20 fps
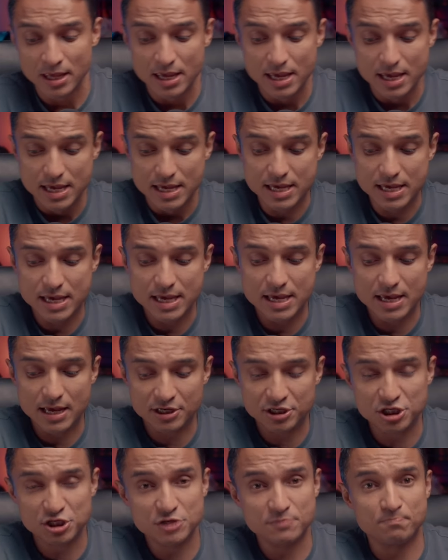e a
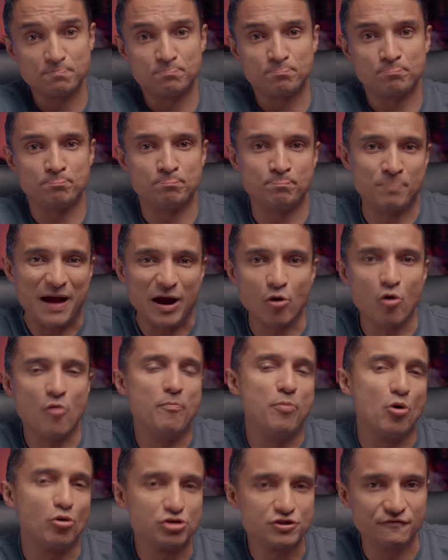gente parou um
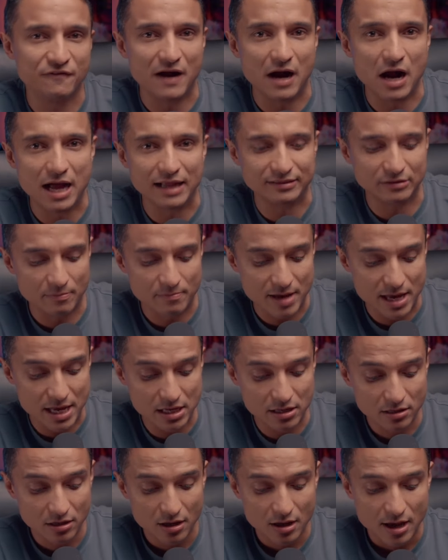pouco de falar
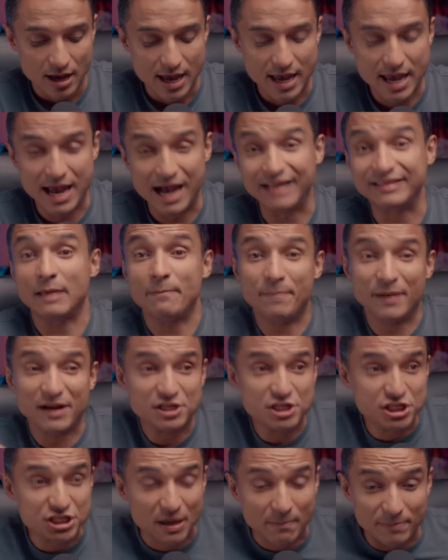também, é, até para a
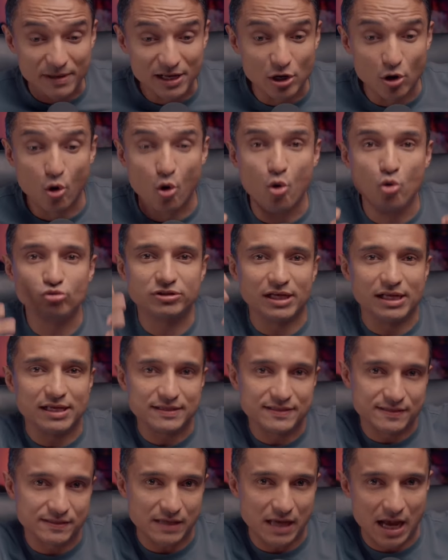gente abrir
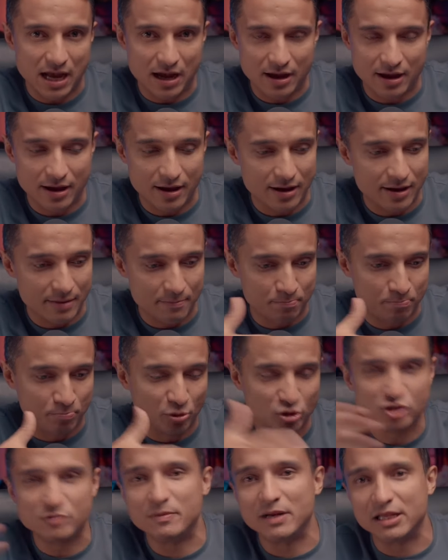outras é,
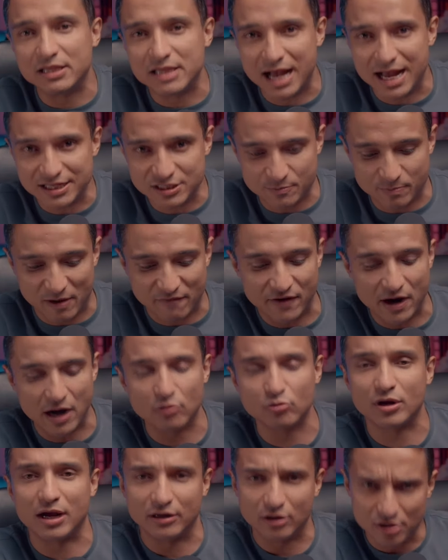possibilidades para falar no
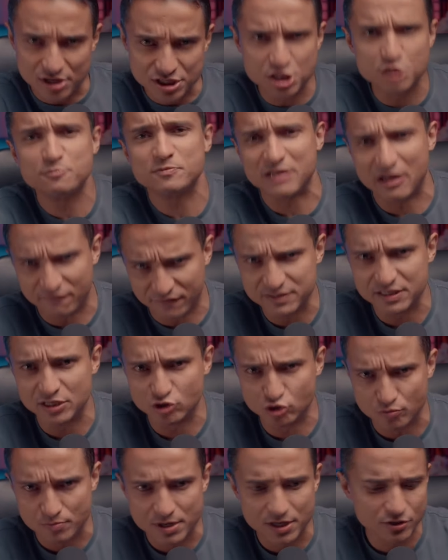canal, e a gente precisava fazer
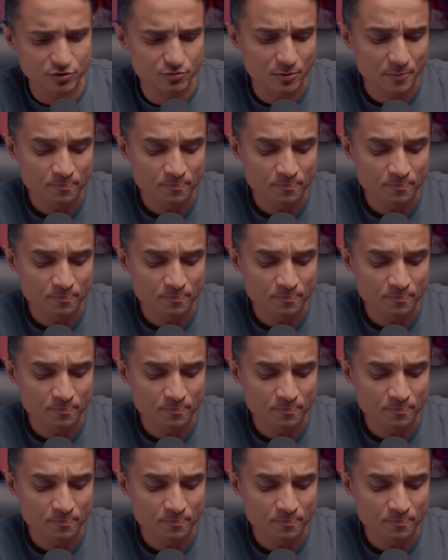isso mesmo.